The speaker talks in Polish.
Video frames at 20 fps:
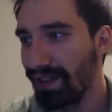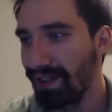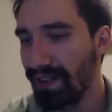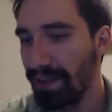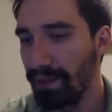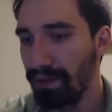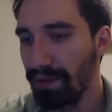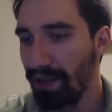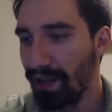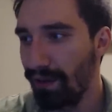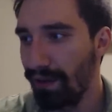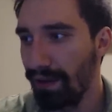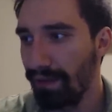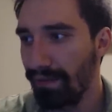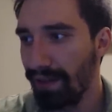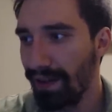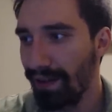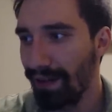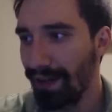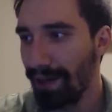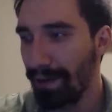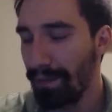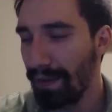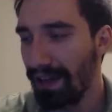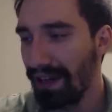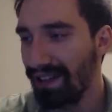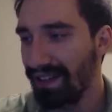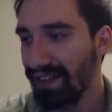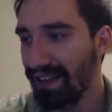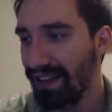Skipnąłem całego
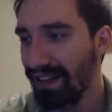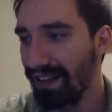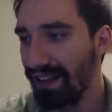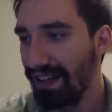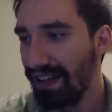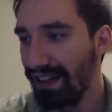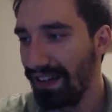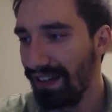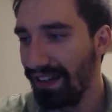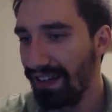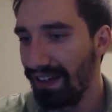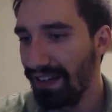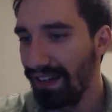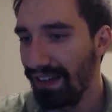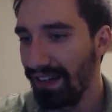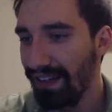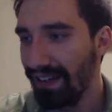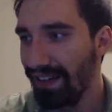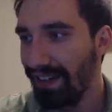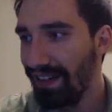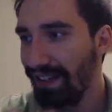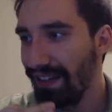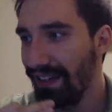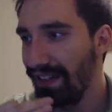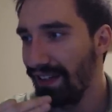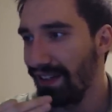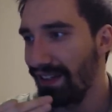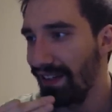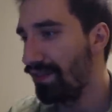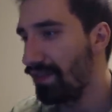Palasaida
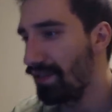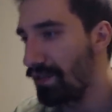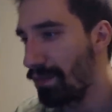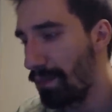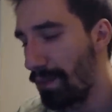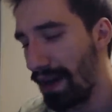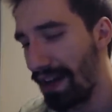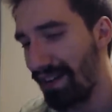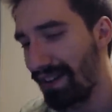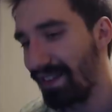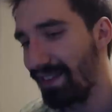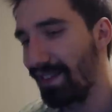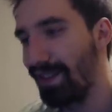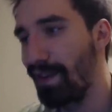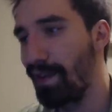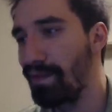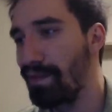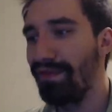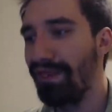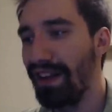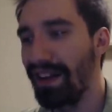i do bardzo dobrze.